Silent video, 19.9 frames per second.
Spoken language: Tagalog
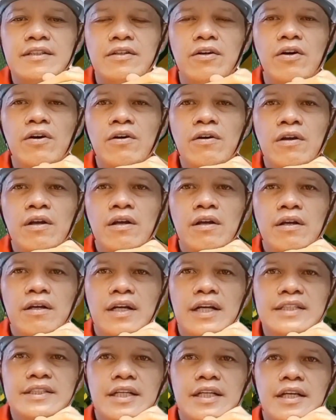no
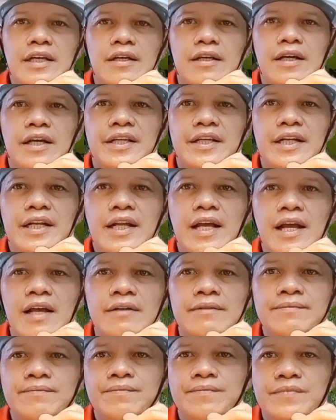kasi ayan na
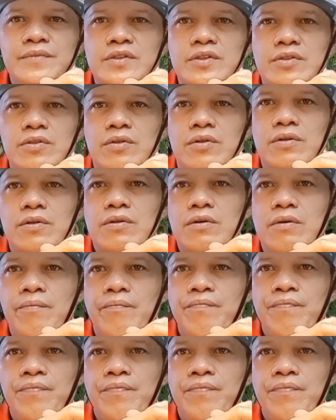so